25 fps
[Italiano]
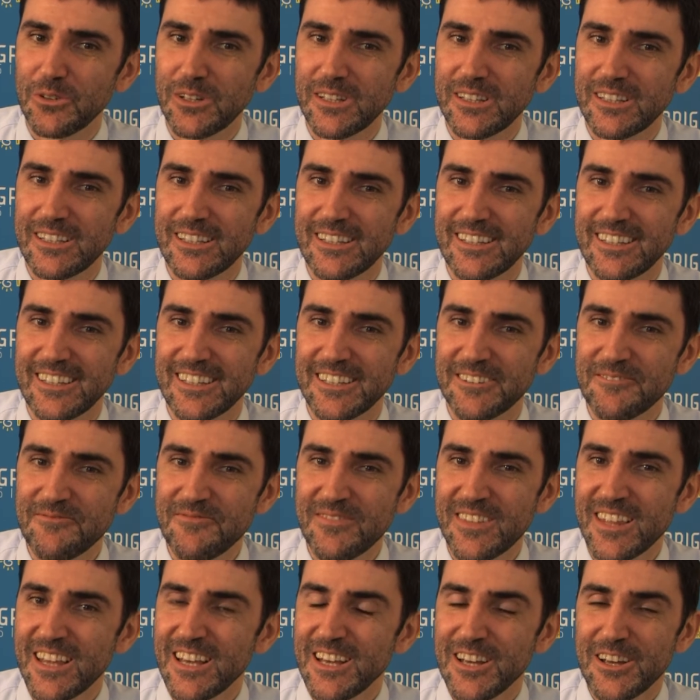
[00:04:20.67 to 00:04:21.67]

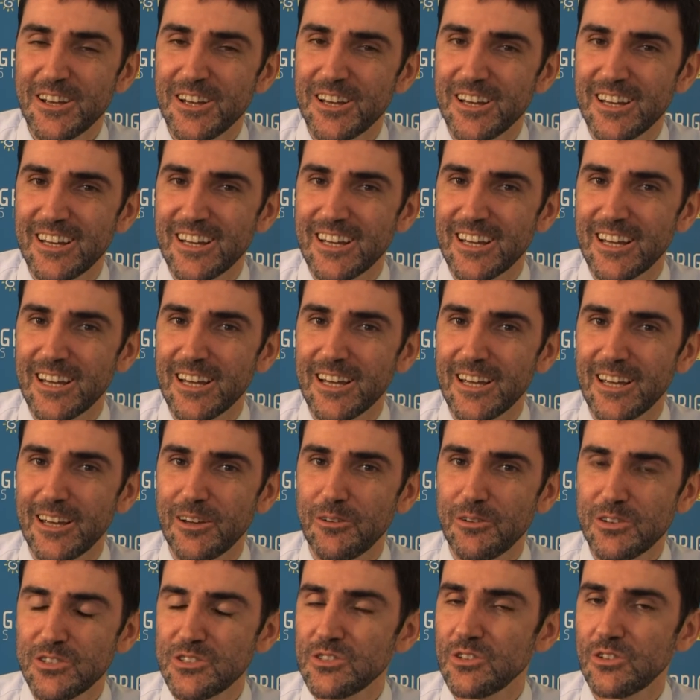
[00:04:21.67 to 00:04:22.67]
Quindi
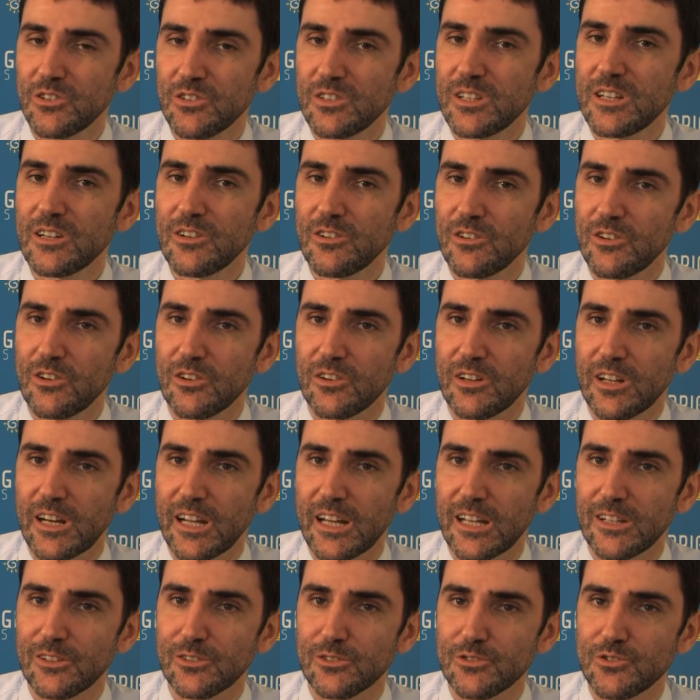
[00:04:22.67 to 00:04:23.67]
eh, questo lo dico e lo
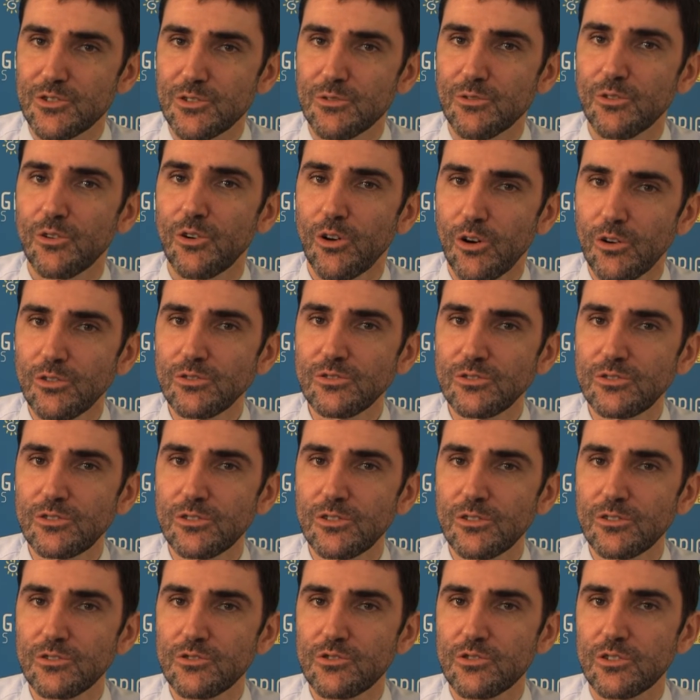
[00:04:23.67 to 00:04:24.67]
credo, cioè un
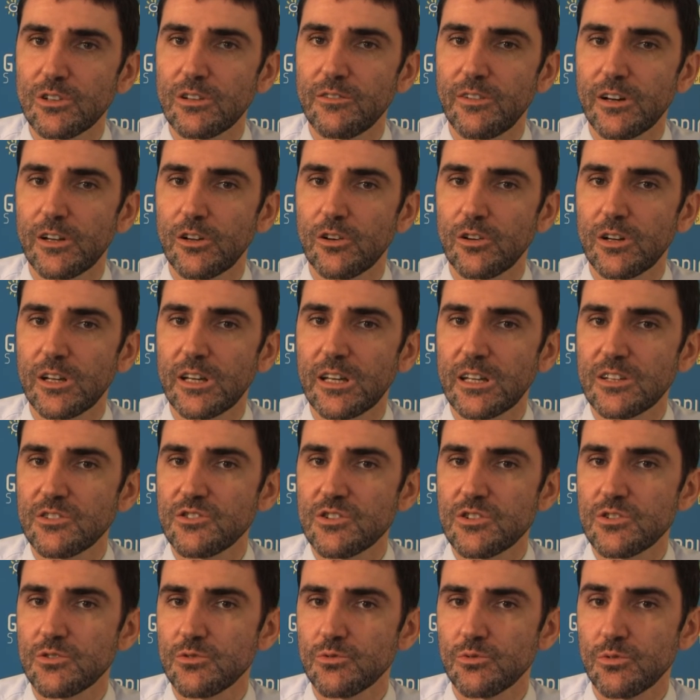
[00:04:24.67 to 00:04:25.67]
conto sono i valori che
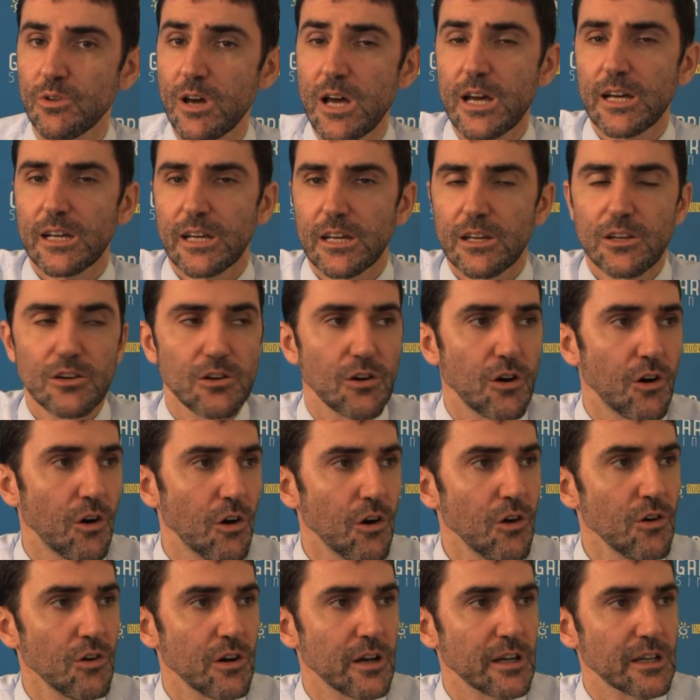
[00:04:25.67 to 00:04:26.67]
ciascuno ha, che io
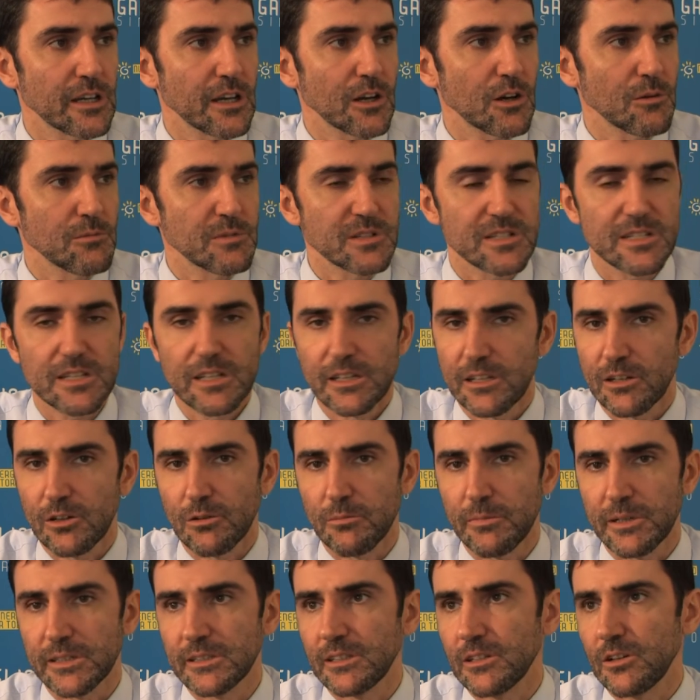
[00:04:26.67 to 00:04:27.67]
ho e che come
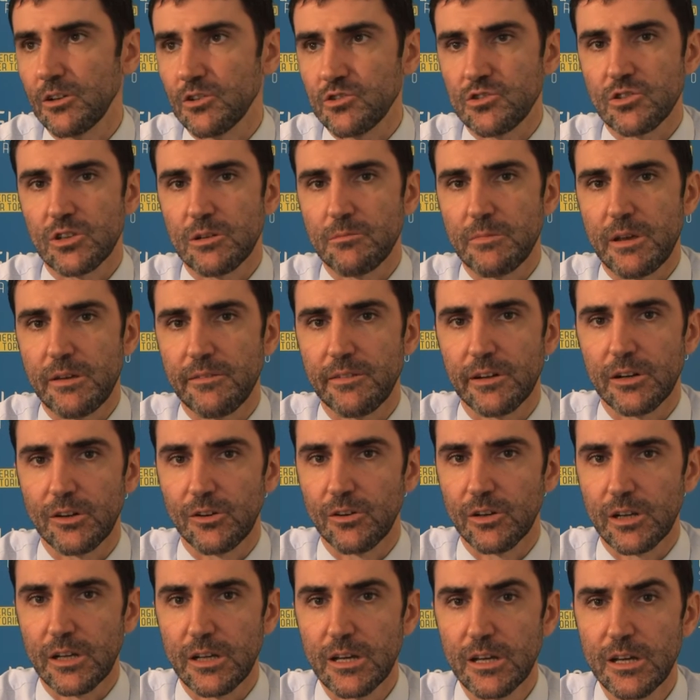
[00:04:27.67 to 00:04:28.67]
sindaco manterrò, sono i miei
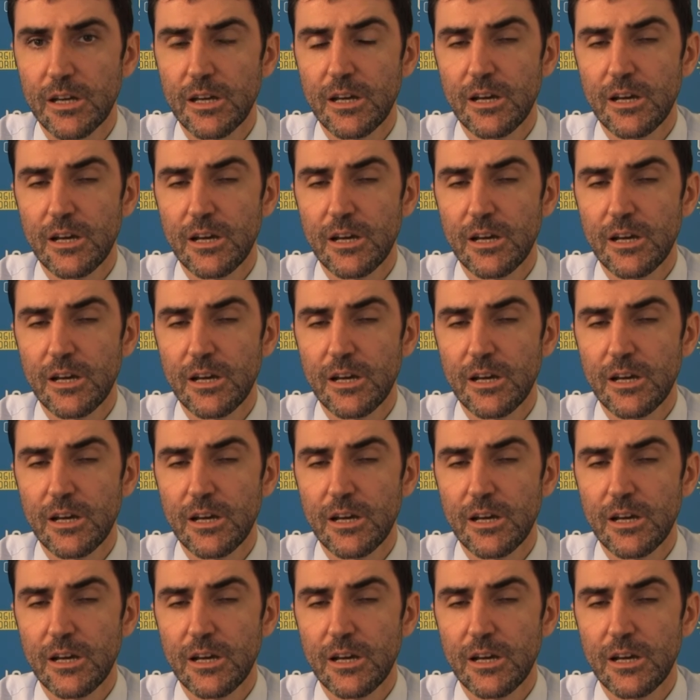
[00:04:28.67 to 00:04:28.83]
valori.